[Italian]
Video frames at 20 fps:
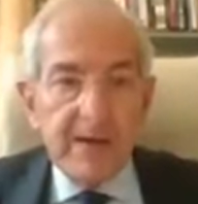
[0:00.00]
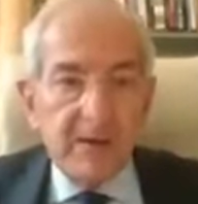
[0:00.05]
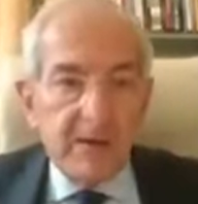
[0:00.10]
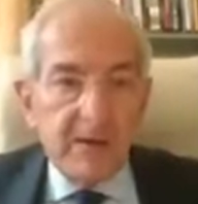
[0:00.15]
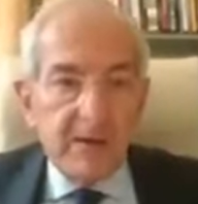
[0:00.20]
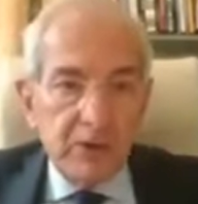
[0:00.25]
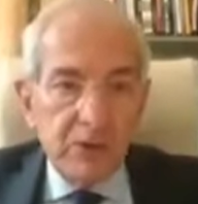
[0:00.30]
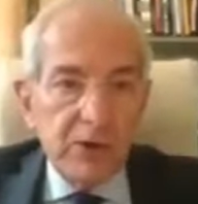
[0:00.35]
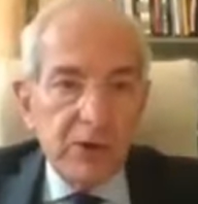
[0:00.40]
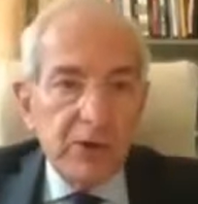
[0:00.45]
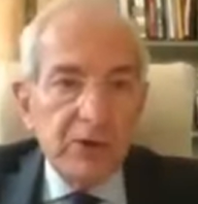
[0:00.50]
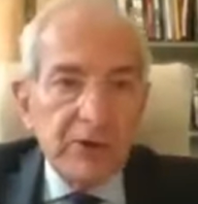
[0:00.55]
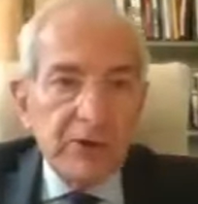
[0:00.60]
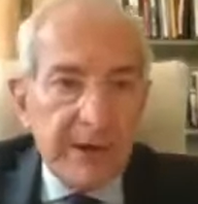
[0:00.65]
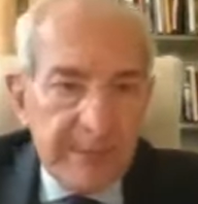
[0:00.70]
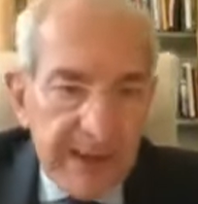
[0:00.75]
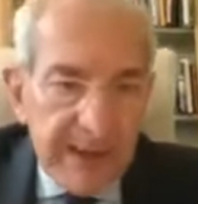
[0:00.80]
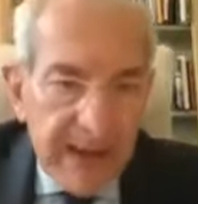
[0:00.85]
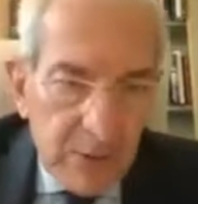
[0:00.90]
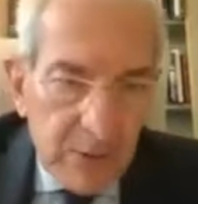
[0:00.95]
Noi non
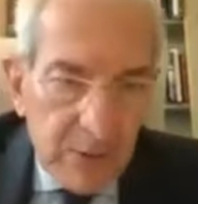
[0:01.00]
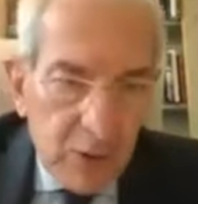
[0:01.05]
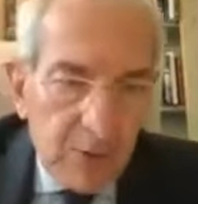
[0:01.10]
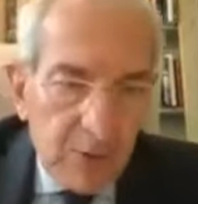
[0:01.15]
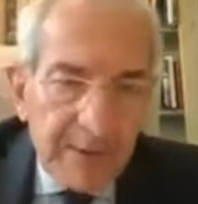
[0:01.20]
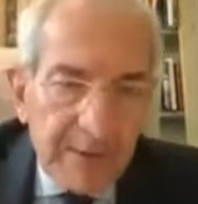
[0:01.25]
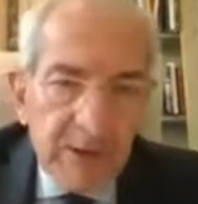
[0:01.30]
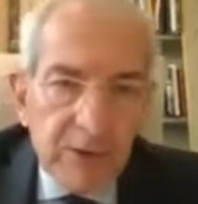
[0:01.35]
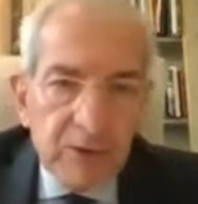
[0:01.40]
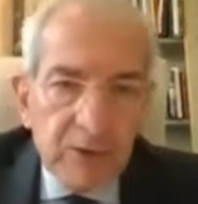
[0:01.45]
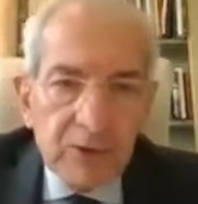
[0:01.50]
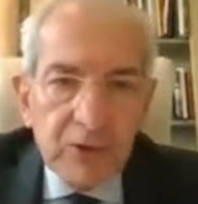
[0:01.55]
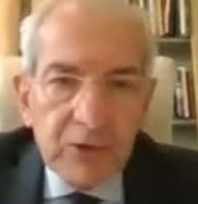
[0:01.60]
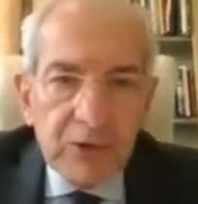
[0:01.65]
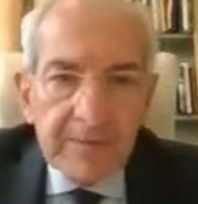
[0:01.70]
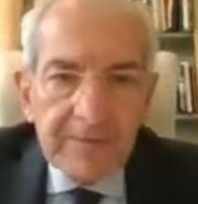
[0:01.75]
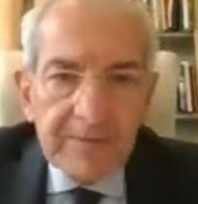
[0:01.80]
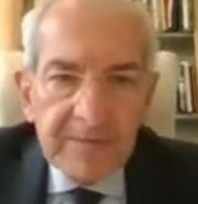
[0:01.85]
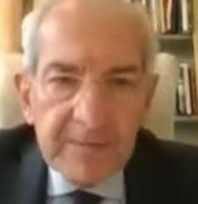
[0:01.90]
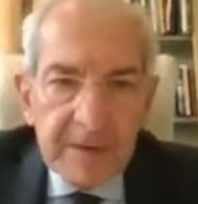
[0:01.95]
abbiamo, come è
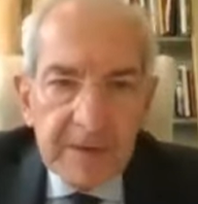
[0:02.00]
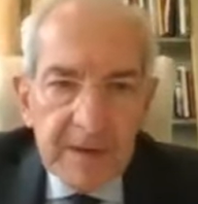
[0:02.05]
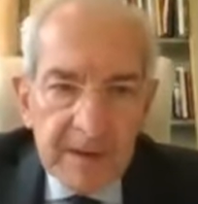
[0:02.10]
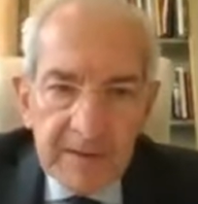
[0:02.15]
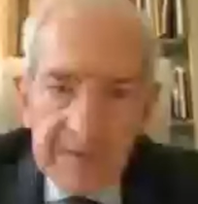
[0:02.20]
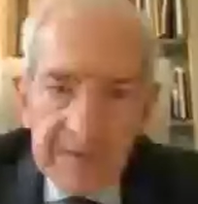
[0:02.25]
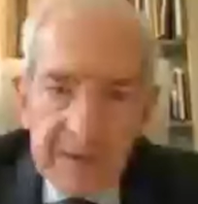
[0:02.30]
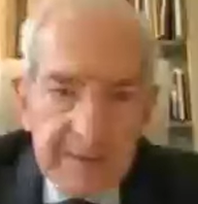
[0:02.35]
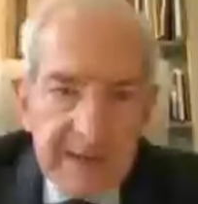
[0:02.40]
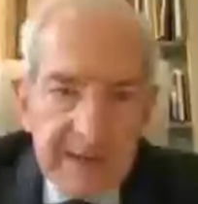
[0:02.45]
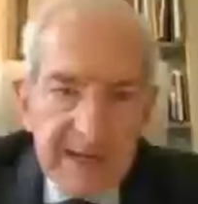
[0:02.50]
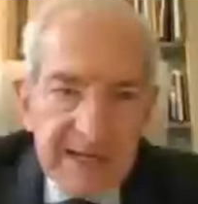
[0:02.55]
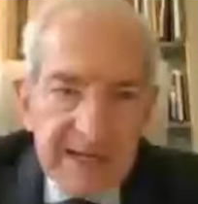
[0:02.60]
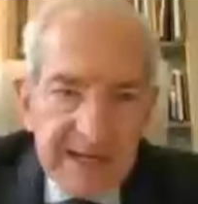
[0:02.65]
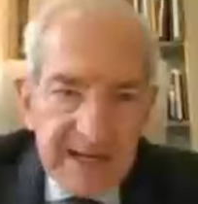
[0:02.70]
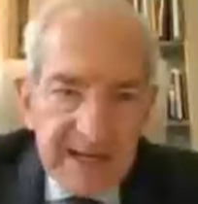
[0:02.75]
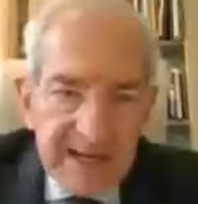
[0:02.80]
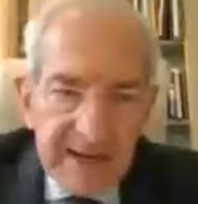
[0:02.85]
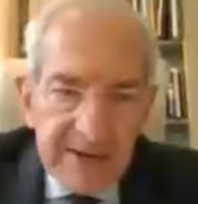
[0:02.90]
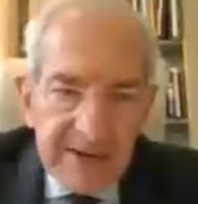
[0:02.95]
noto, eh, nel
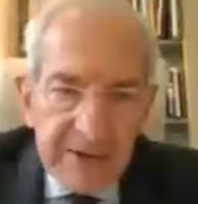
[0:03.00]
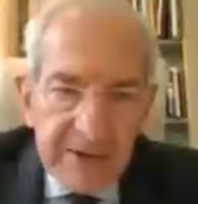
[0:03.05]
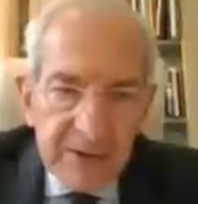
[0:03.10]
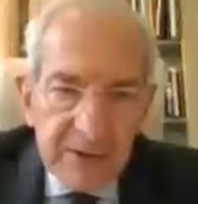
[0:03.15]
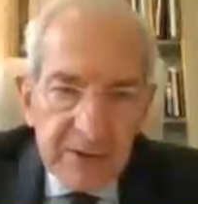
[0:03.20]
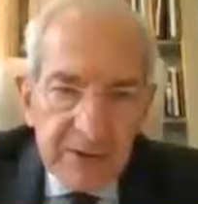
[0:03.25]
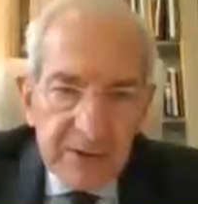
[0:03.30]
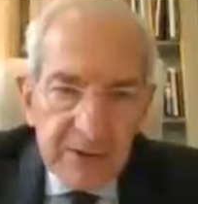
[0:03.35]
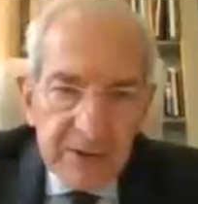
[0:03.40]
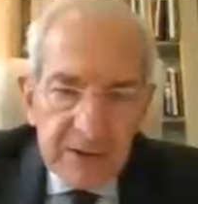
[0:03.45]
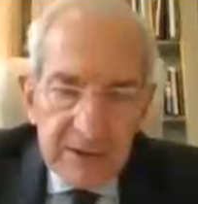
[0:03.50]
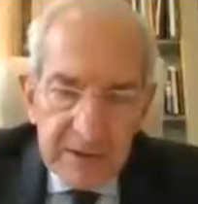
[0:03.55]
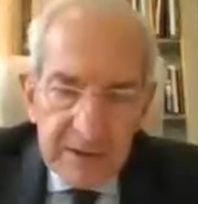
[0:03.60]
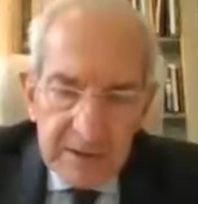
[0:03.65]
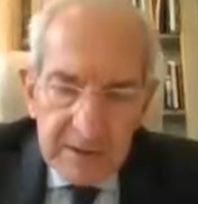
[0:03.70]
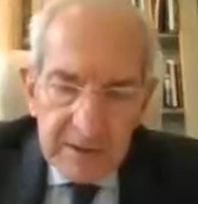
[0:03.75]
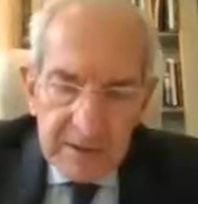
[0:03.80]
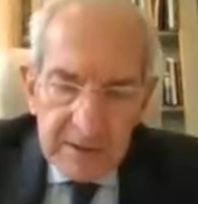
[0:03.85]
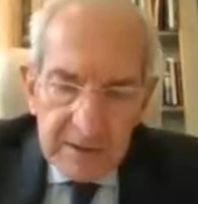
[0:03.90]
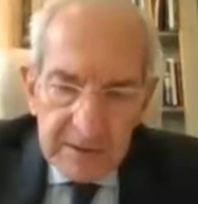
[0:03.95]
Mediterraneo
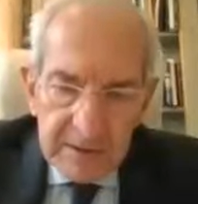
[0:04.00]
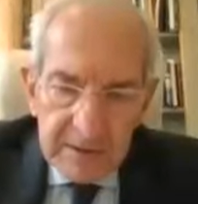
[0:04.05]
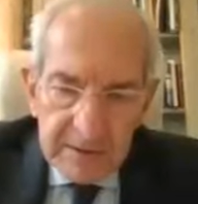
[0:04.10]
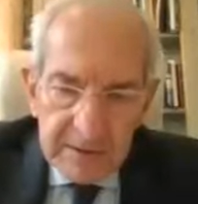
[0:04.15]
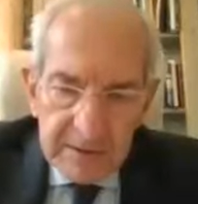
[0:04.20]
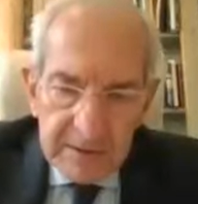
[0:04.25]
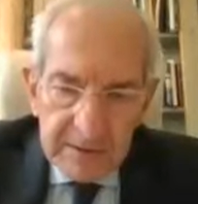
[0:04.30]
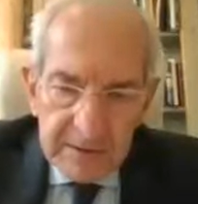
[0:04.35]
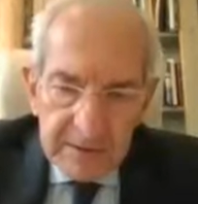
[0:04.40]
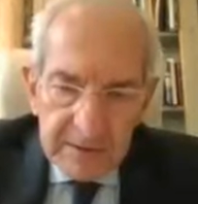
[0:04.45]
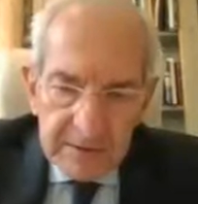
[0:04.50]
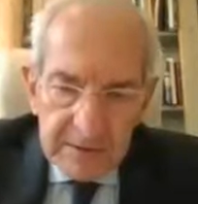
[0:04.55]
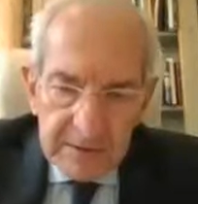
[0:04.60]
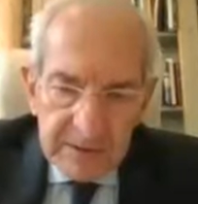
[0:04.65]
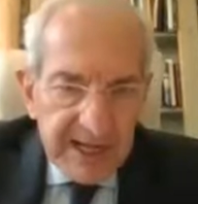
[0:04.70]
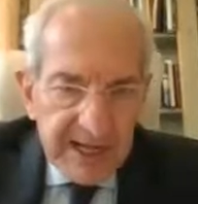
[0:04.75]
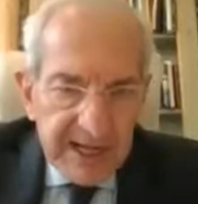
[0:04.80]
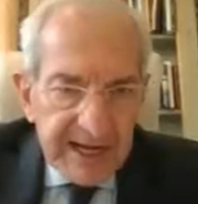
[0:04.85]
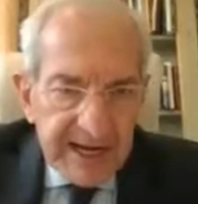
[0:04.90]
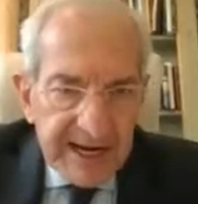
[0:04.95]
eh,
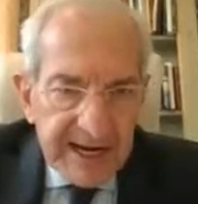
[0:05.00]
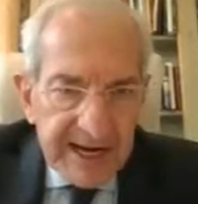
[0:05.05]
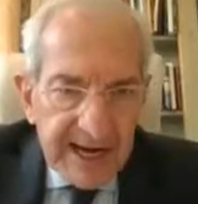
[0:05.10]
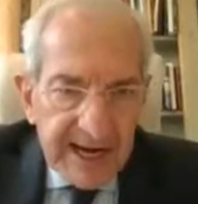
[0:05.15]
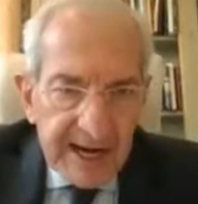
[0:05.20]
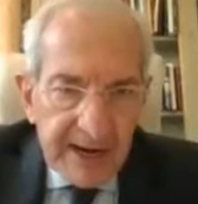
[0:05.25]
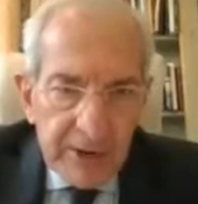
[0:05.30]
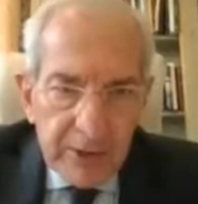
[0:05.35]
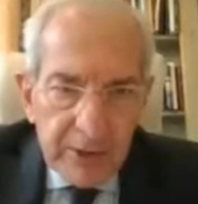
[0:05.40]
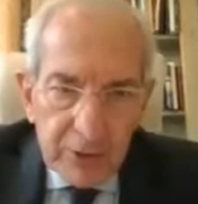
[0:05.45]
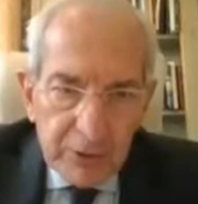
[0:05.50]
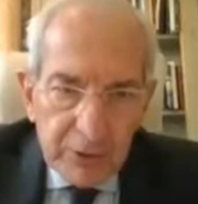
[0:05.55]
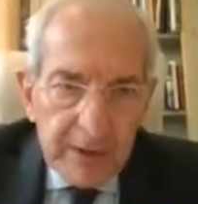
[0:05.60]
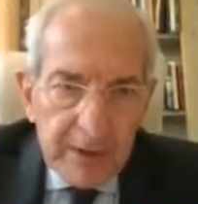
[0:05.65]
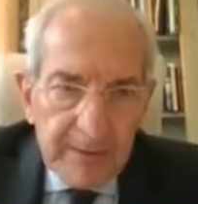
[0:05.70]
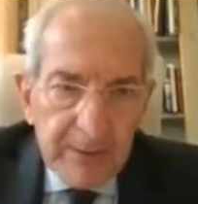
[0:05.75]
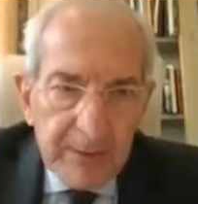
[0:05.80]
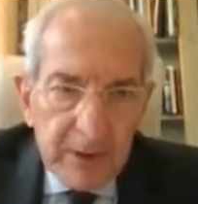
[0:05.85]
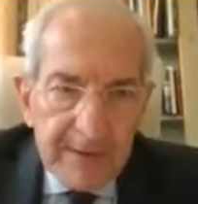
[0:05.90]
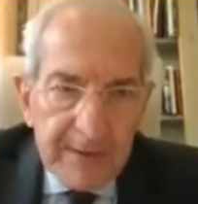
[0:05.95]
terre rare, noduli
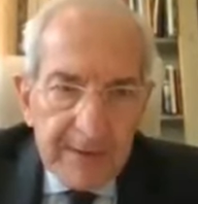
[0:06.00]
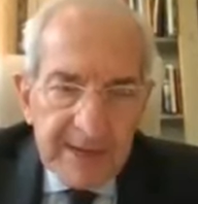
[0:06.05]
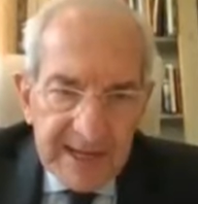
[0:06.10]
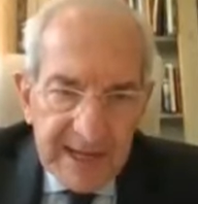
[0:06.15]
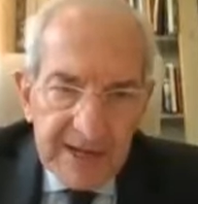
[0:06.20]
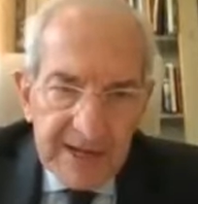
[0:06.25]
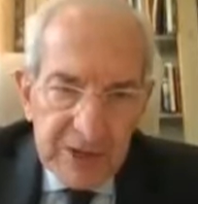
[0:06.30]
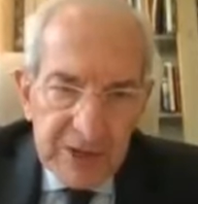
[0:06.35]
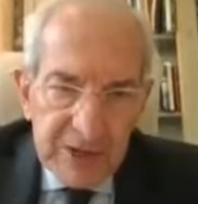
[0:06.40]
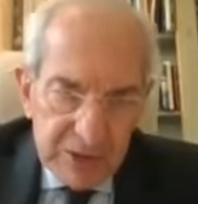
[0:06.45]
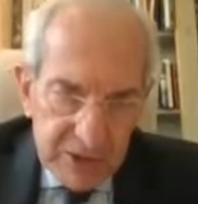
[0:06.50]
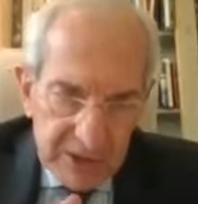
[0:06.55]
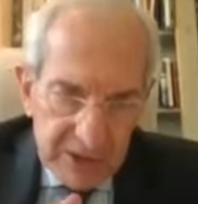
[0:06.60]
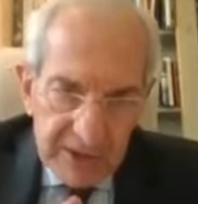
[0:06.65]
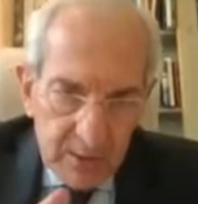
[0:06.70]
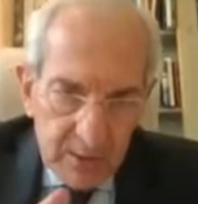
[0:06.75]
polimetallici di